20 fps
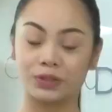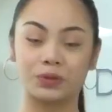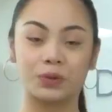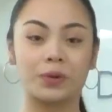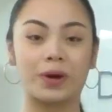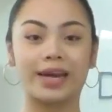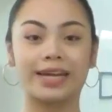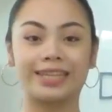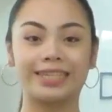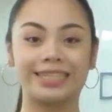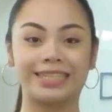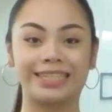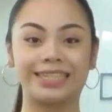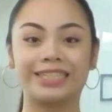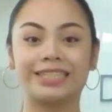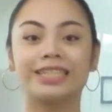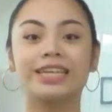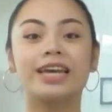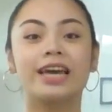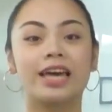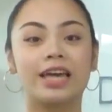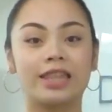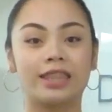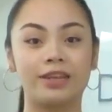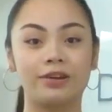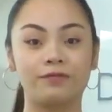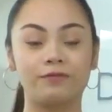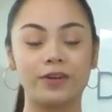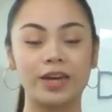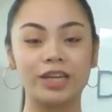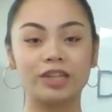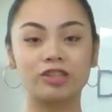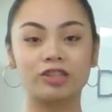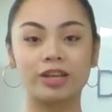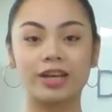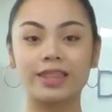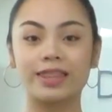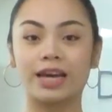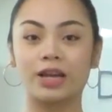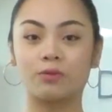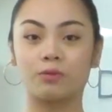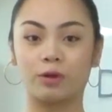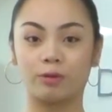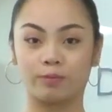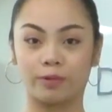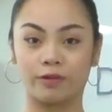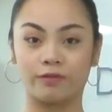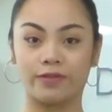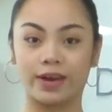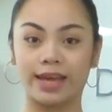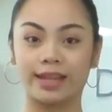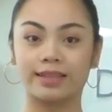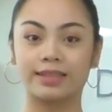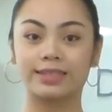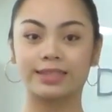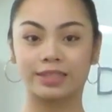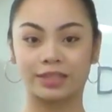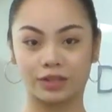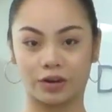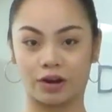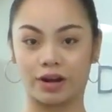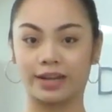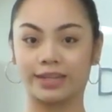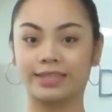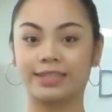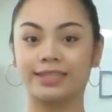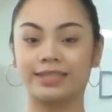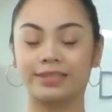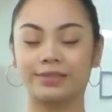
so I need the facial that will prevent scars.